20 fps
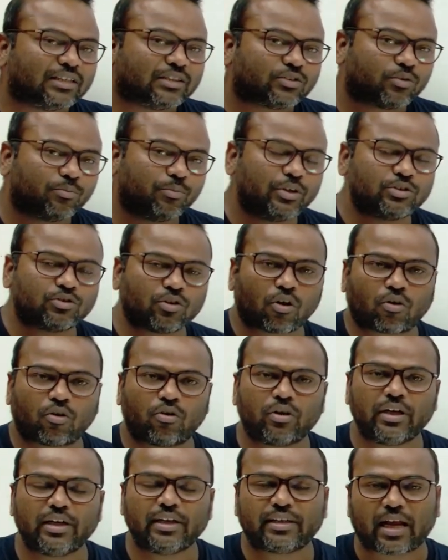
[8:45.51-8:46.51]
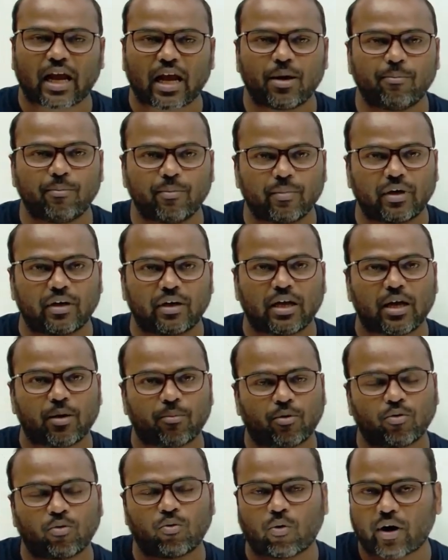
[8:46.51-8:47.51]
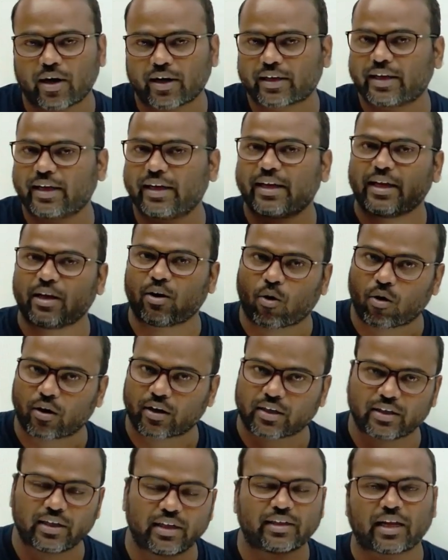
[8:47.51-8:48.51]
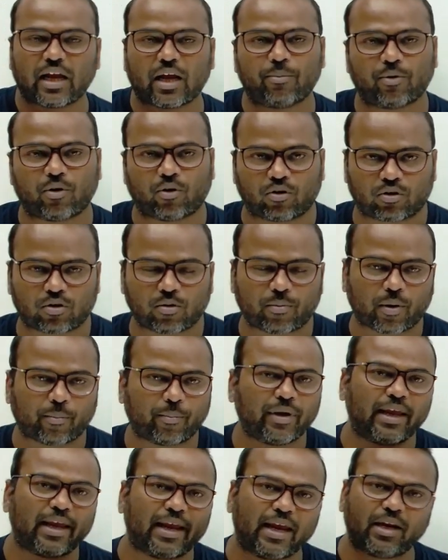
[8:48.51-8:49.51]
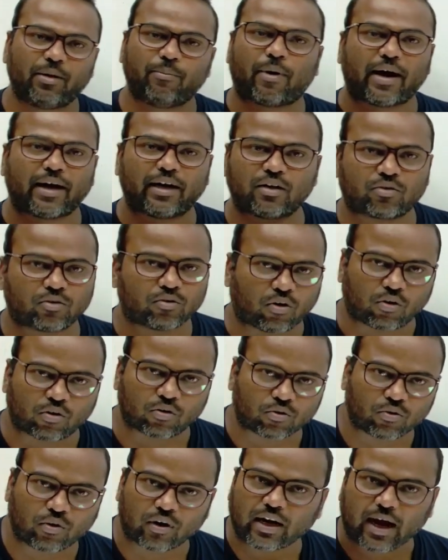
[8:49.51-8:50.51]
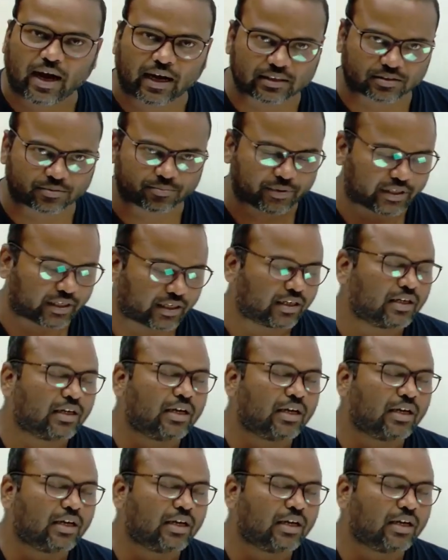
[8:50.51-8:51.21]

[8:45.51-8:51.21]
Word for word: তুমি যখনই টাইম এবং ওয়ার্কের এই অল্টারনেট টাইপের অঙ্ক পাবে এর বাইরে কোনো অঙ্ক আর আসবে না